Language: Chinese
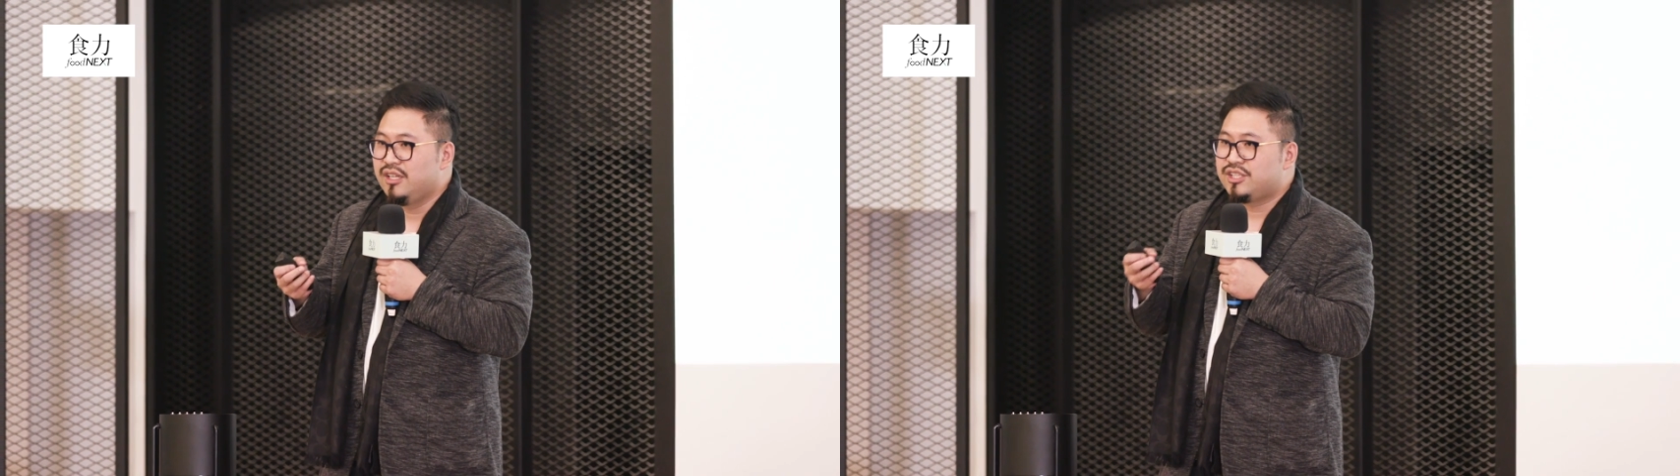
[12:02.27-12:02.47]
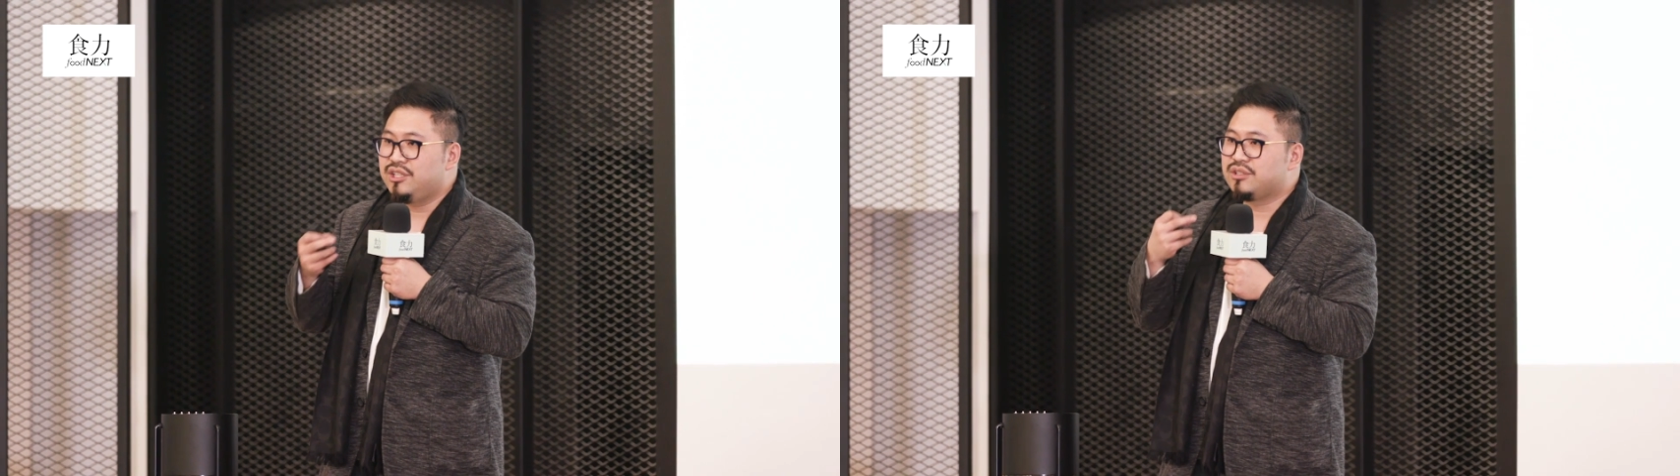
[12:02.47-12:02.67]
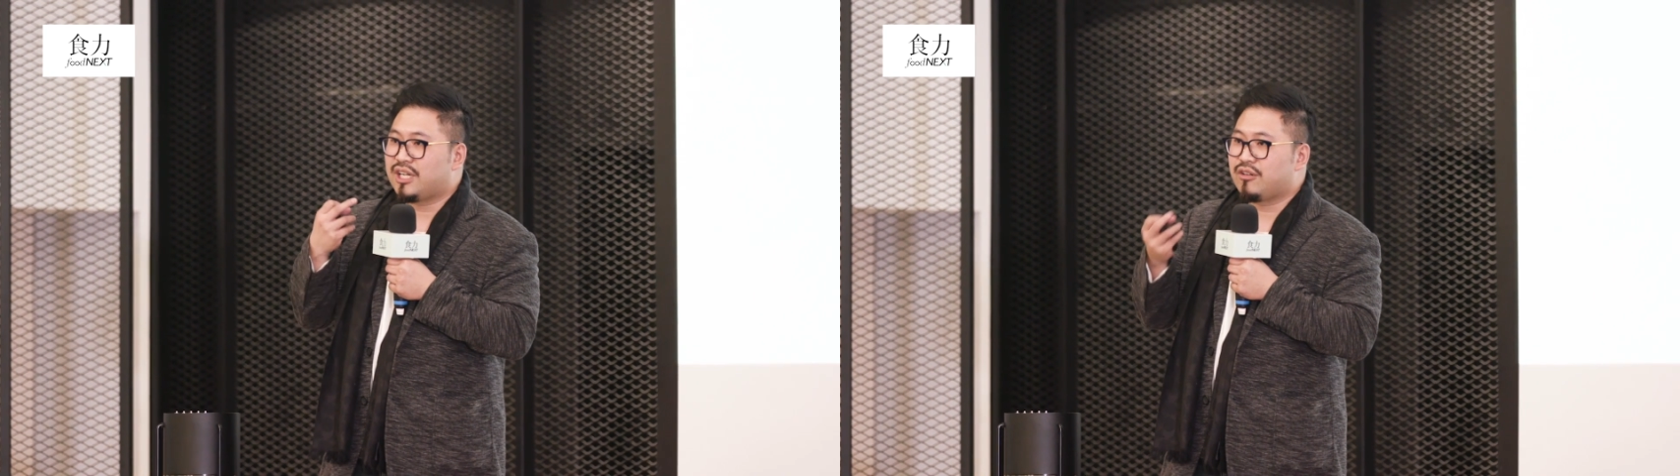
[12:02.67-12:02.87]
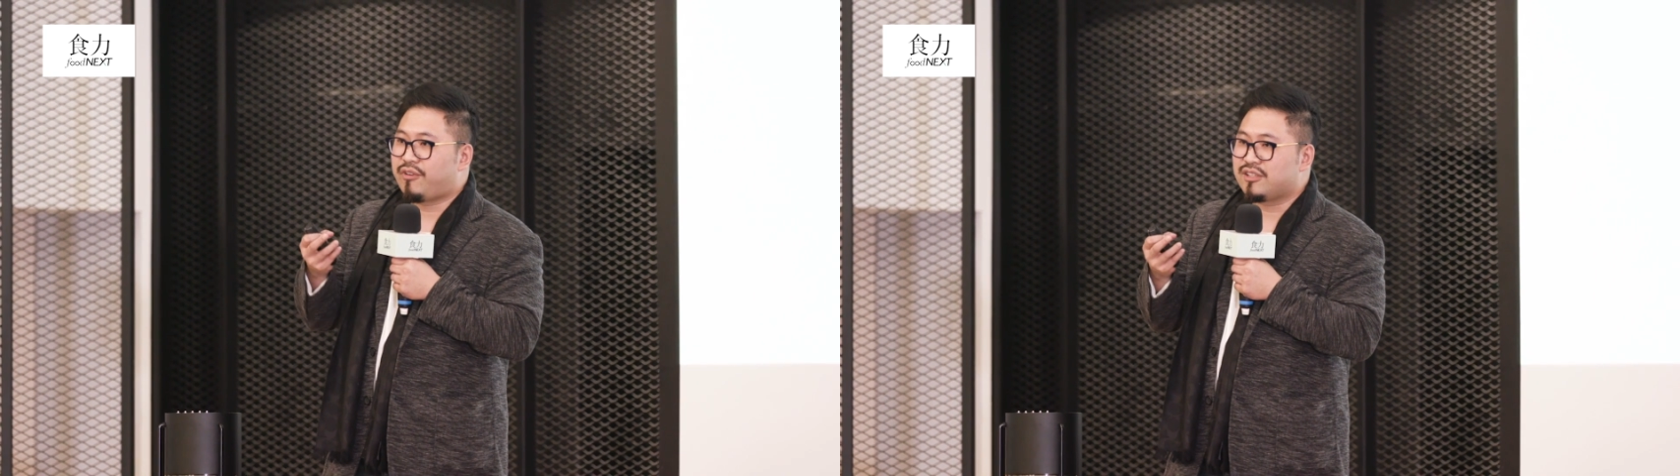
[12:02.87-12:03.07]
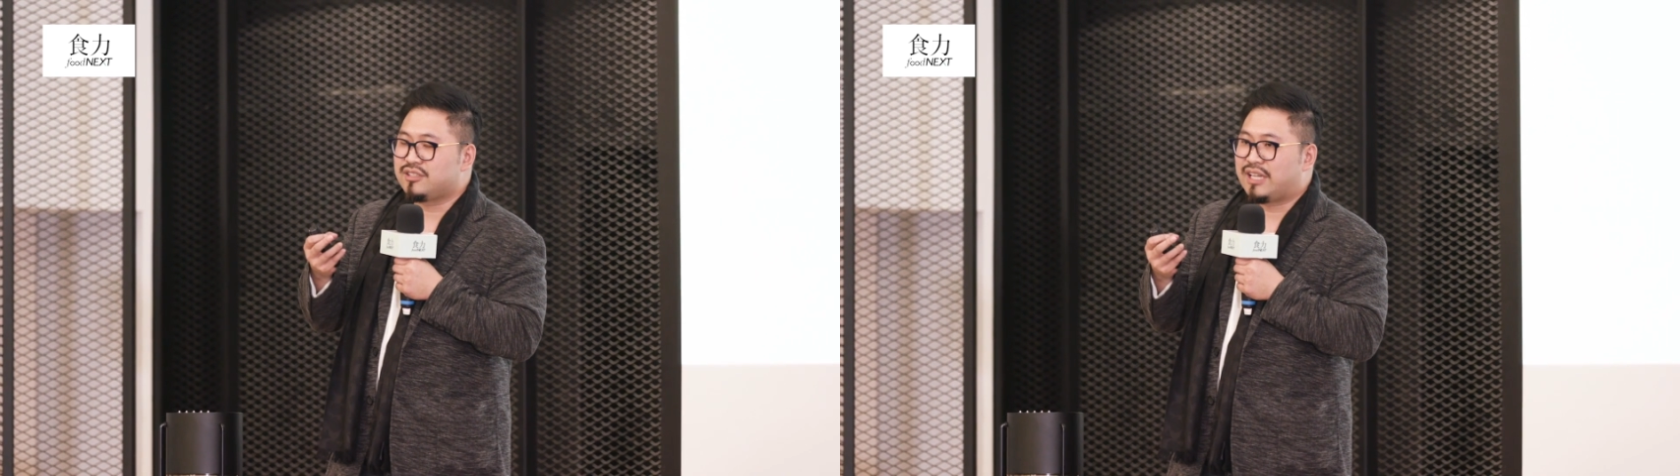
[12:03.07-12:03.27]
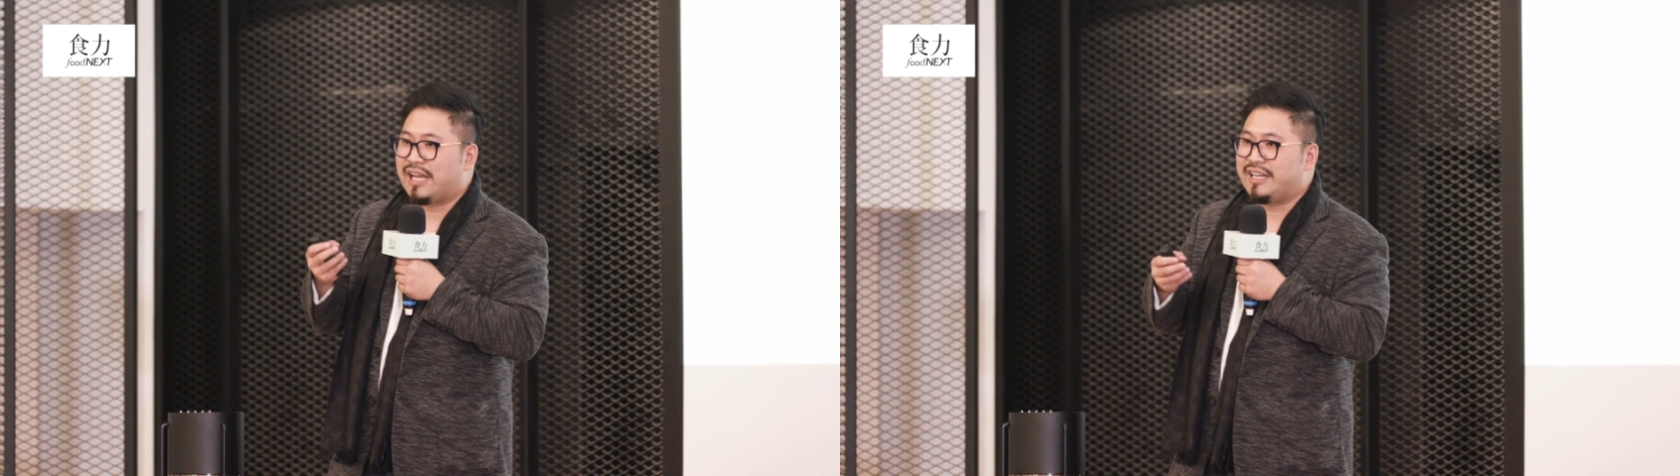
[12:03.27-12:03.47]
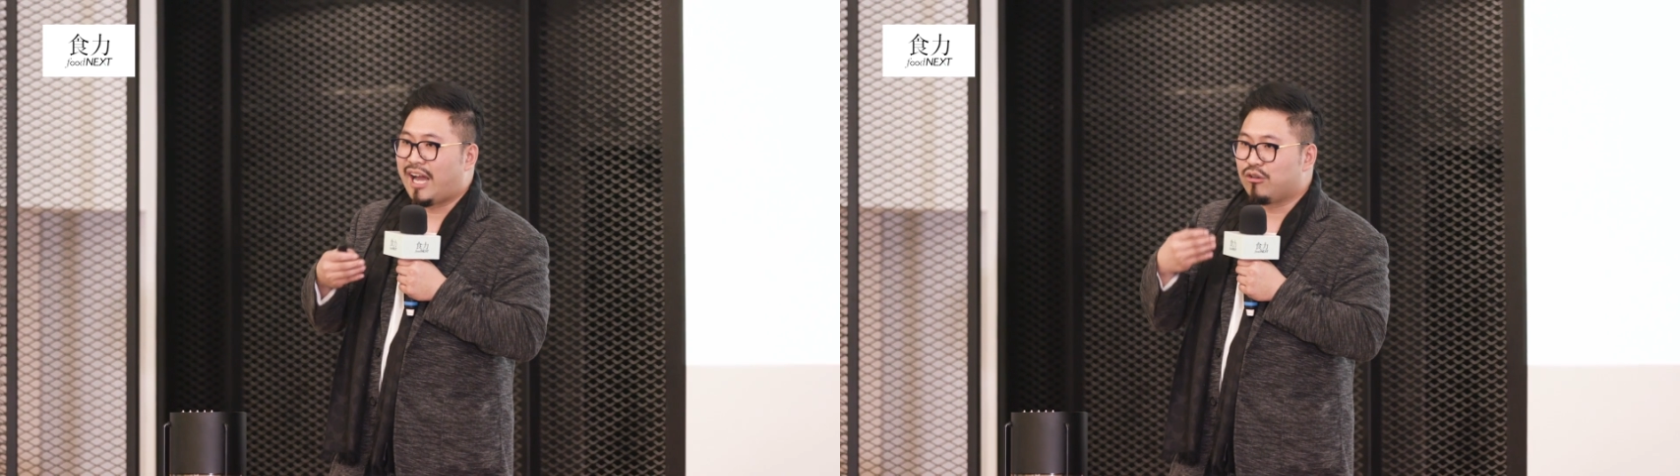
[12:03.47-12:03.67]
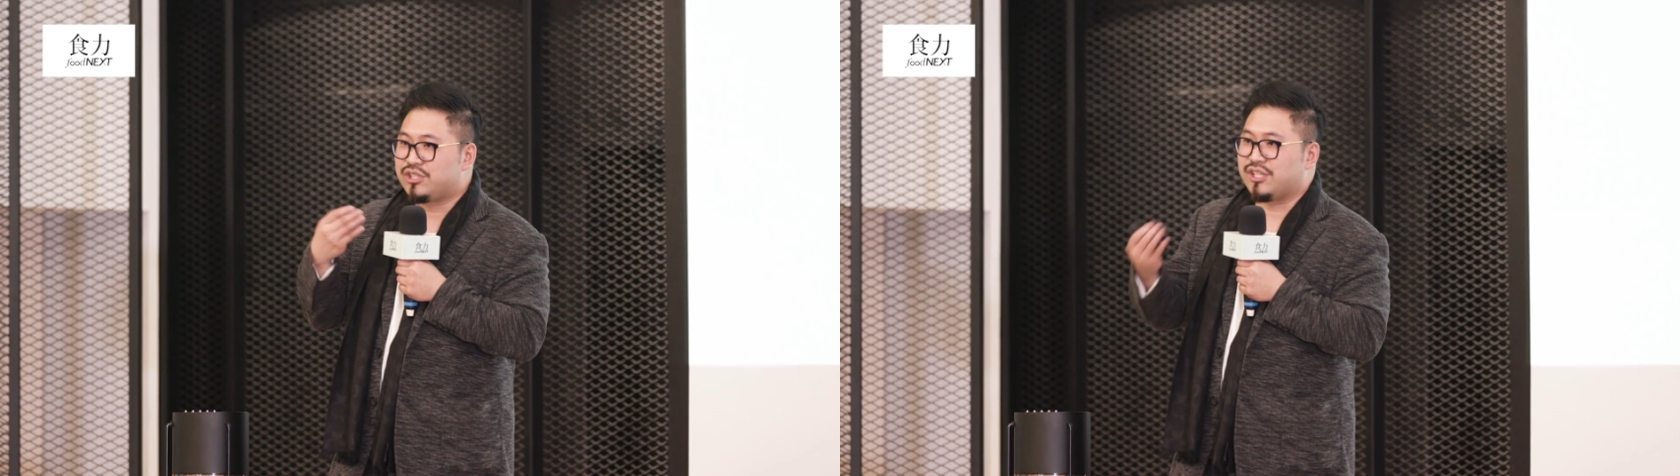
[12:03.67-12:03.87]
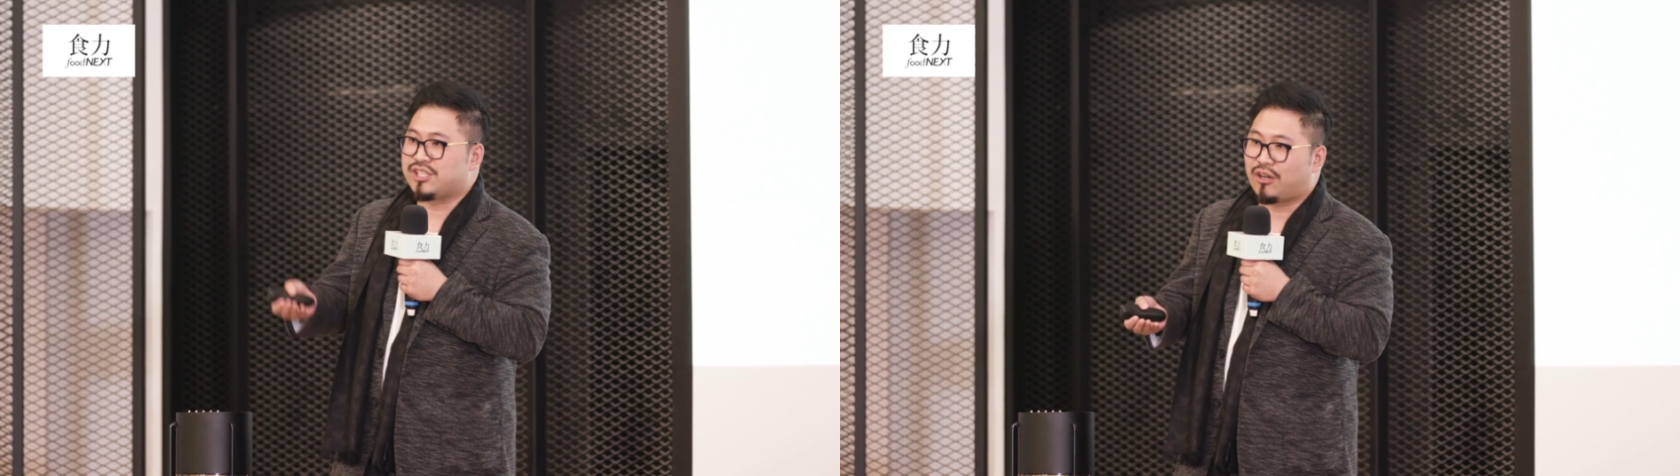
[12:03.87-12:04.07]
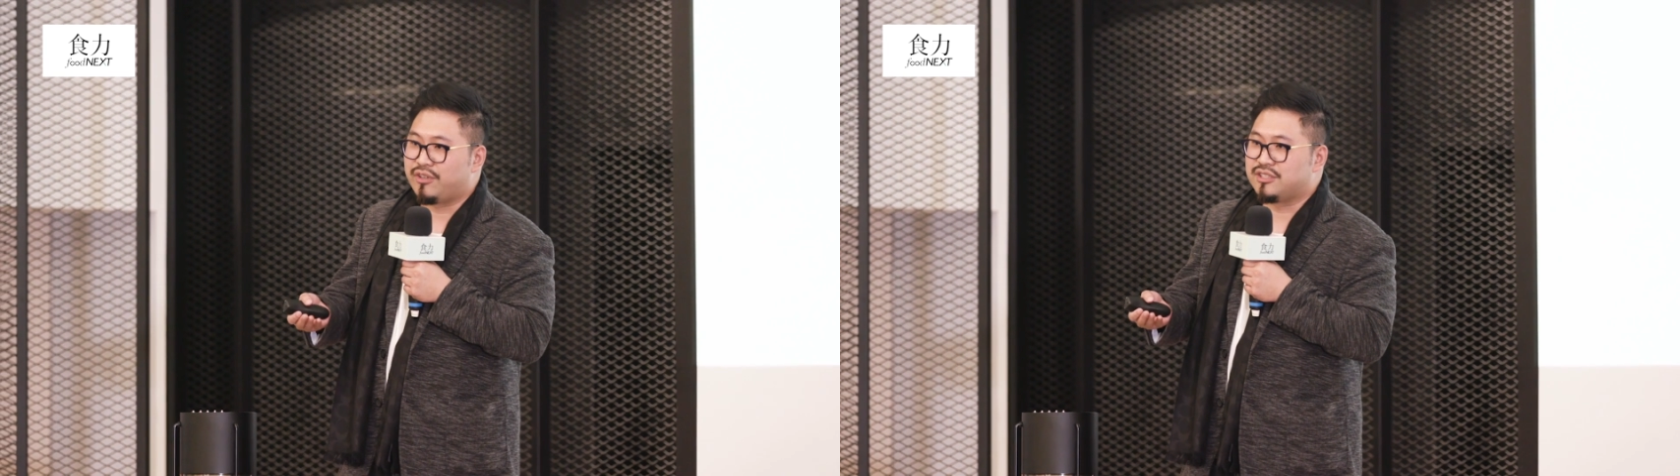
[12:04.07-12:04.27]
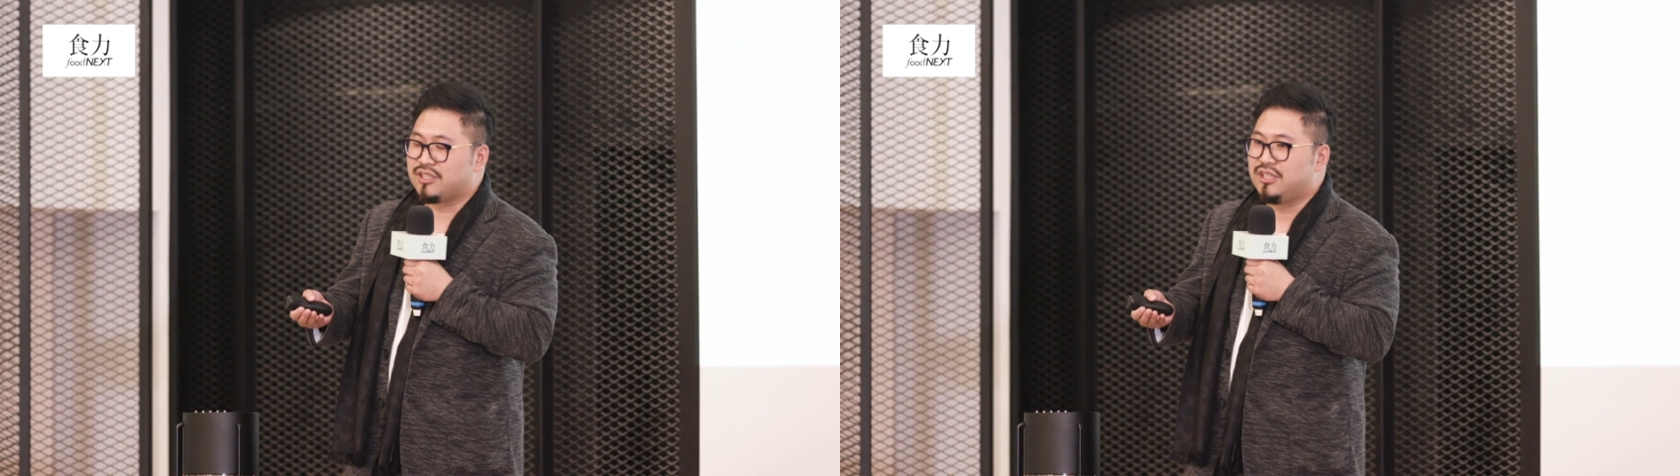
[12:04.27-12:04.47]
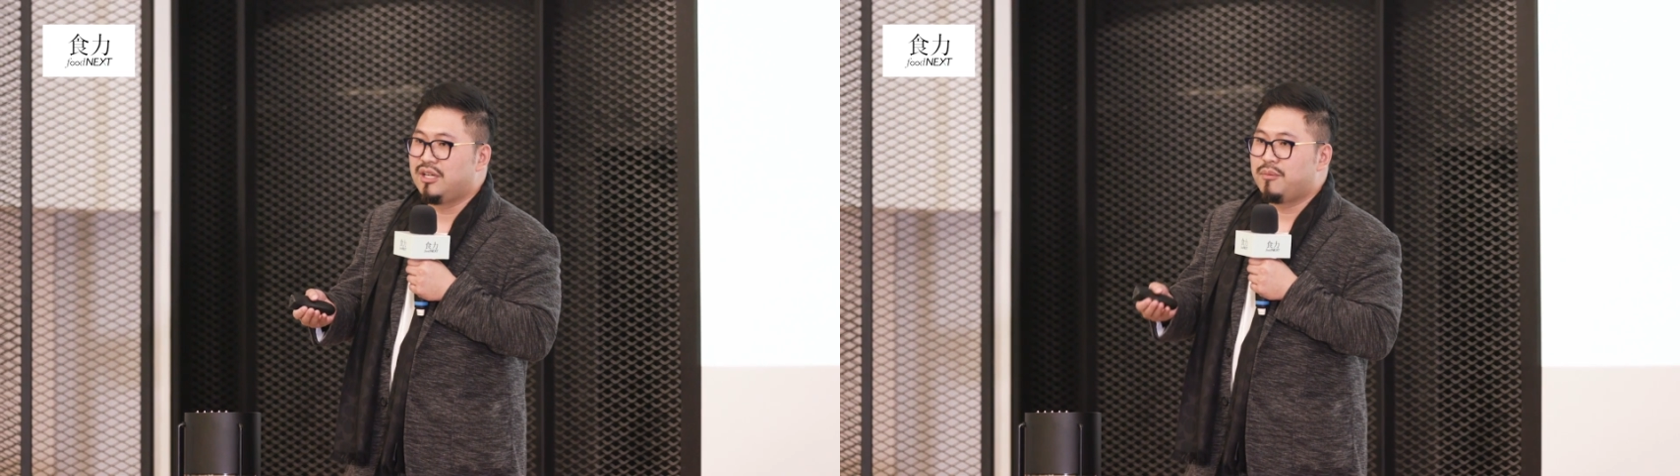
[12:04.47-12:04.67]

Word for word: 结合这样的方式来了解消费者，